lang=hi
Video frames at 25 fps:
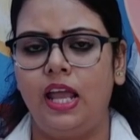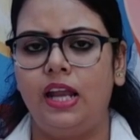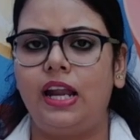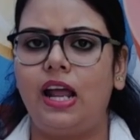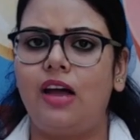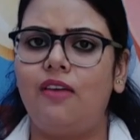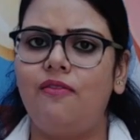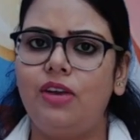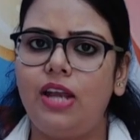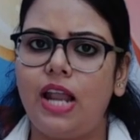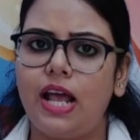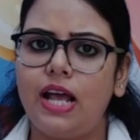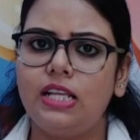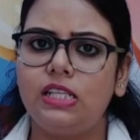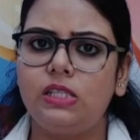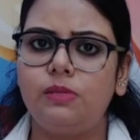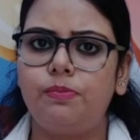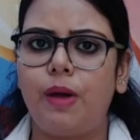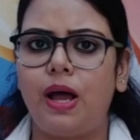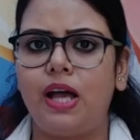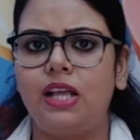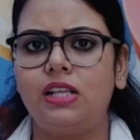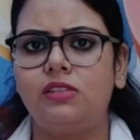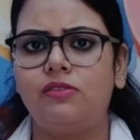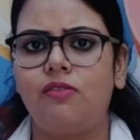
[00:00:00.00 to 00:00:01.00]
रामविलास
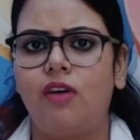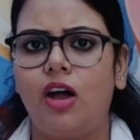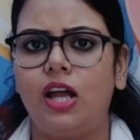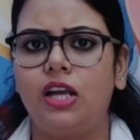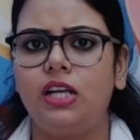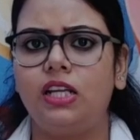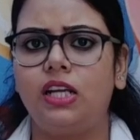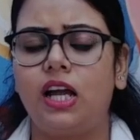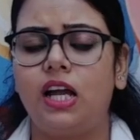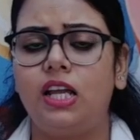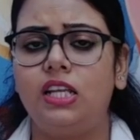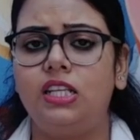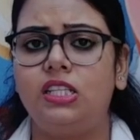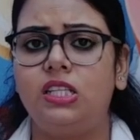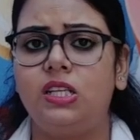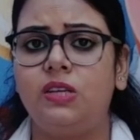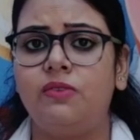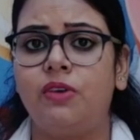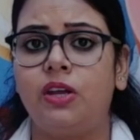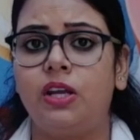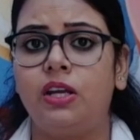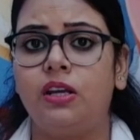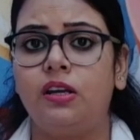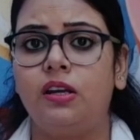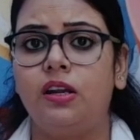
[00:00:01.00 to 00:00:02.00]
पासवान का
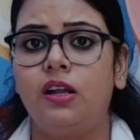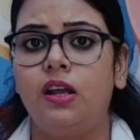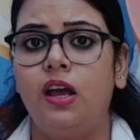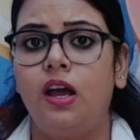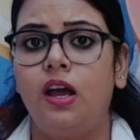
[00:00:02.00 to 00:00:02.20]
जीवन